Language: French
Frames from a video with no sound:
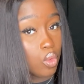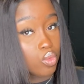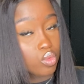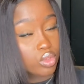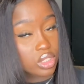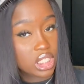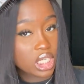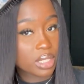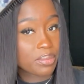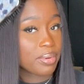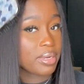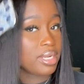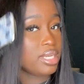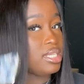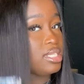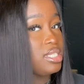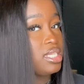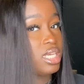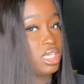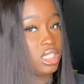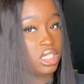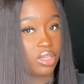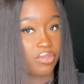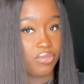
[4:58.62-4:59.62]
où je n'ai pas
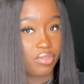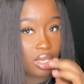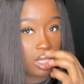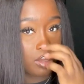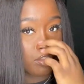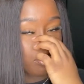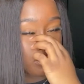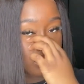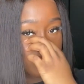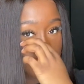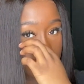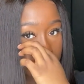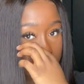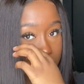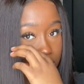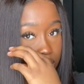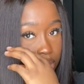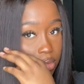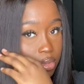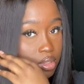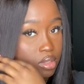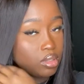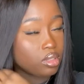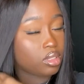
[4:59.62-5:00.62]
lissé que j'ai fait les boucles
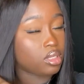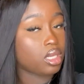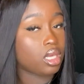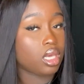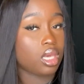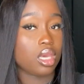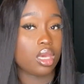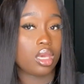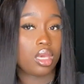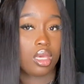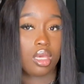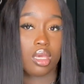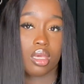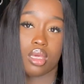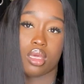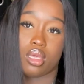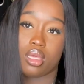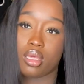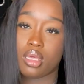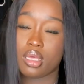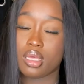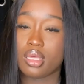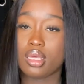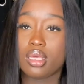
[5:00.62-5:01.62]
directement, eh, eh, eh,